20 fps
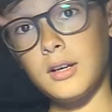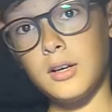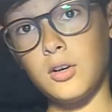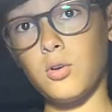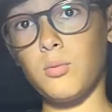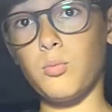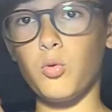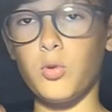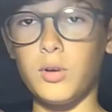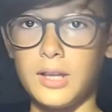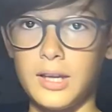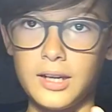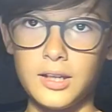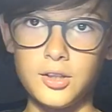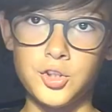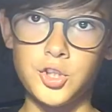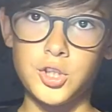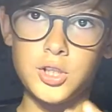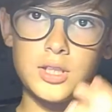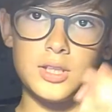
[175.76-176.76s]
comunque da
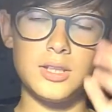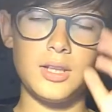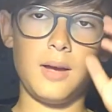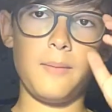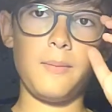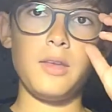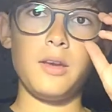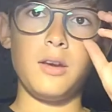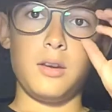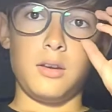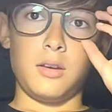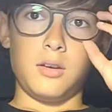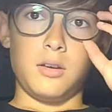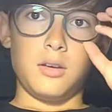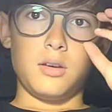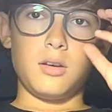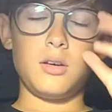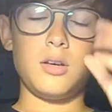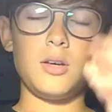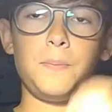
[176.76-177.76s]
regista.
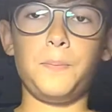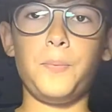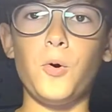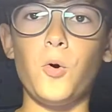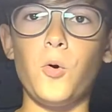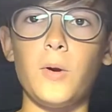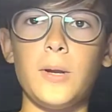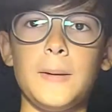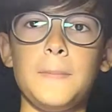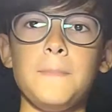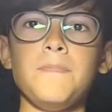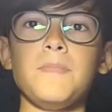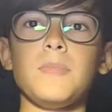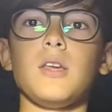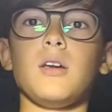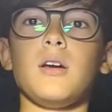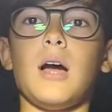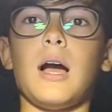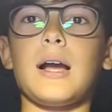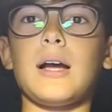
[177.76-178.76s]
Eh, poi,
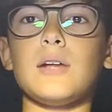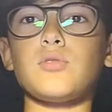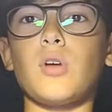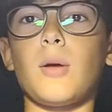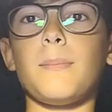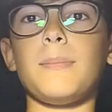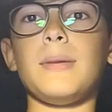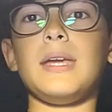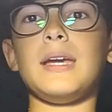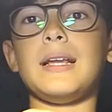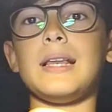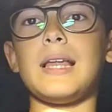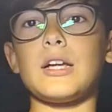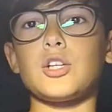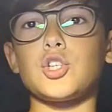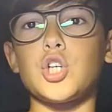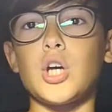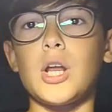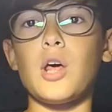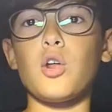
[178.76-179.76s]
accanto a Biglia,
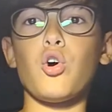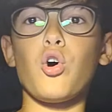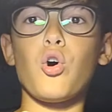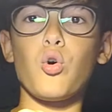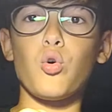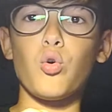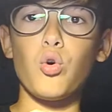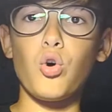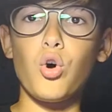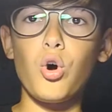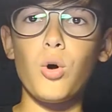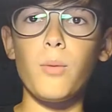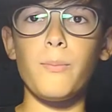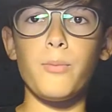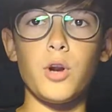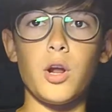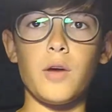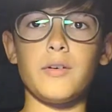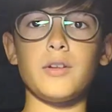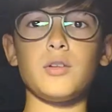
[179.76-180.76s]
Cialanoglu o
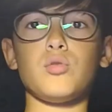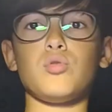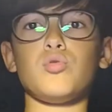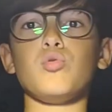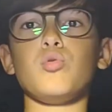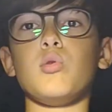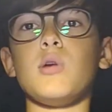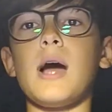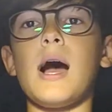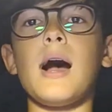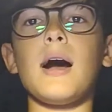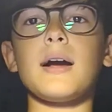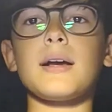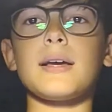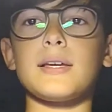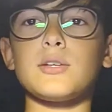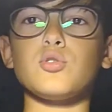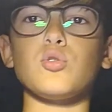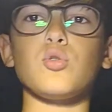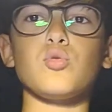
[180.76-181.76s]
Bonaventura,
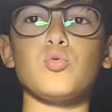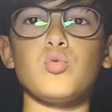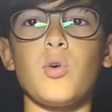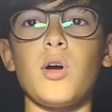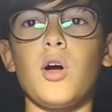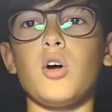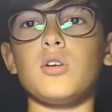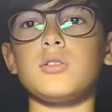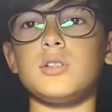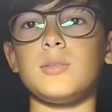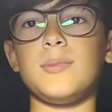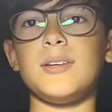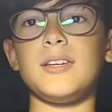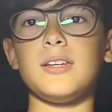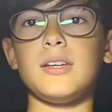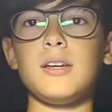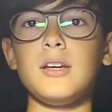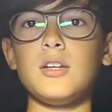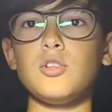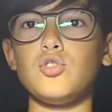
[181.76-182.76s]
che sono due
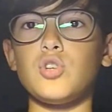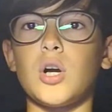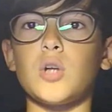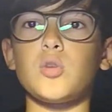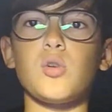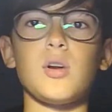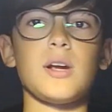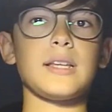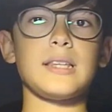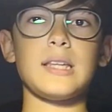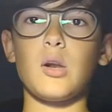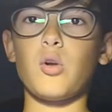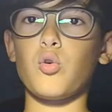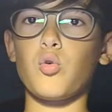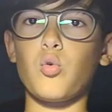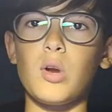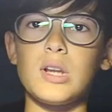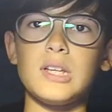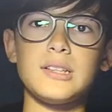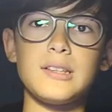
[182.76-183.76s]
ottimi giocatori che danno
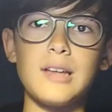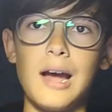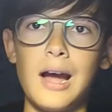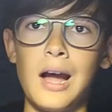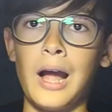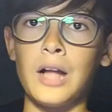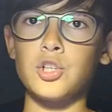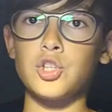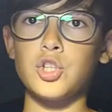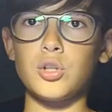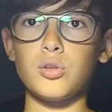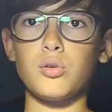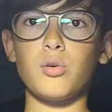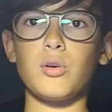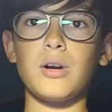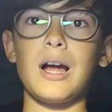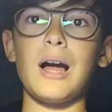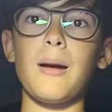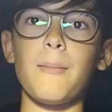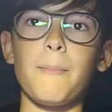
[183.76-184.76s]
qualità a
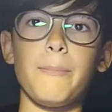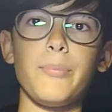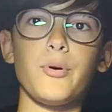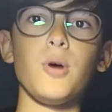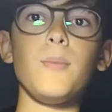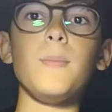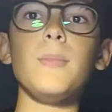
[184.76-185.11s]
centrocampo,